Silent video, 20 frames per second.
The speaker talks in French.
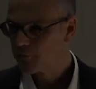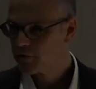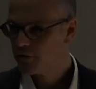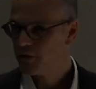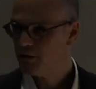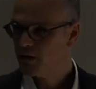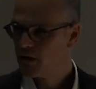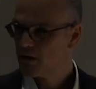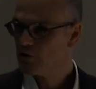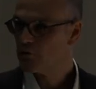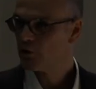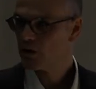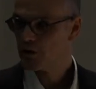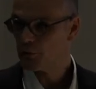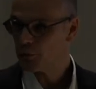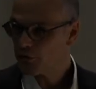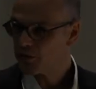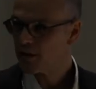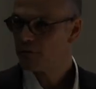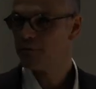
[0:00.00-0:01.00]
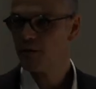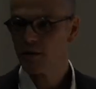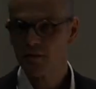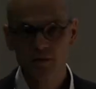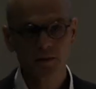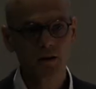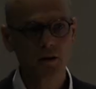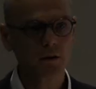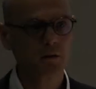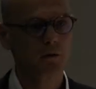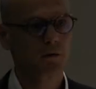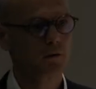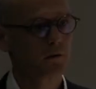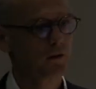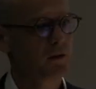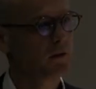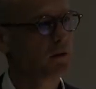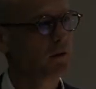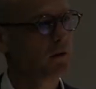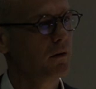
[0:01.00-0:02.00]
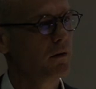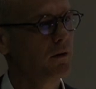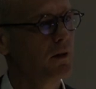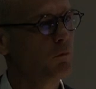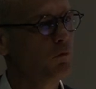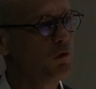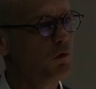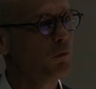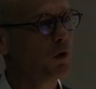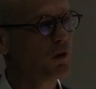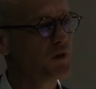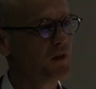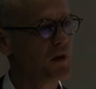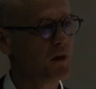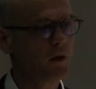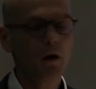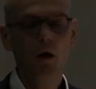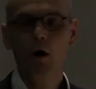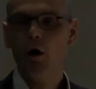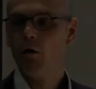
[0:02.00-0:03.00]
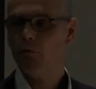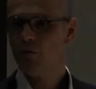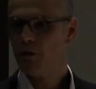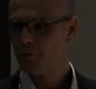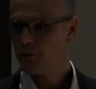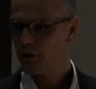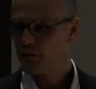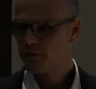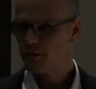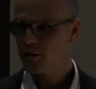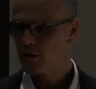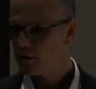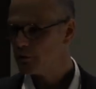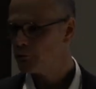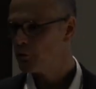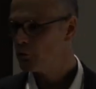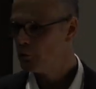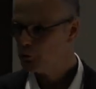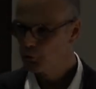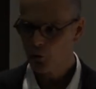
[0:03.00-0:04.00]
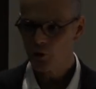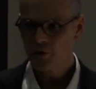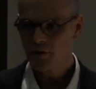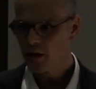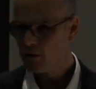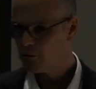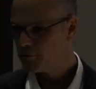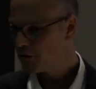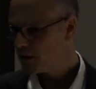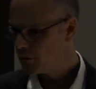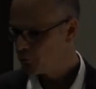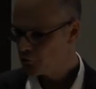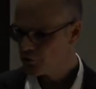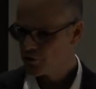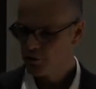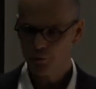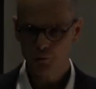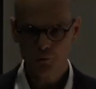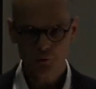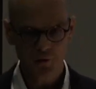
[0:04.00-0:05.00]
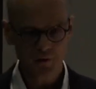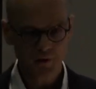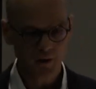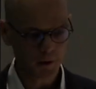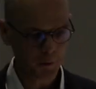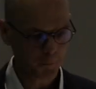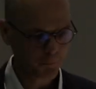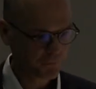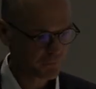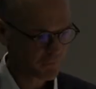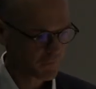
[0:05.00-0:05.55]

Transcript: C'est-à-dire les gens qui commencent à faire ça, euh, des, mouvements, ils disaient on va faire ça dans notre hangar, on va faire de la biologie dans notre hangar.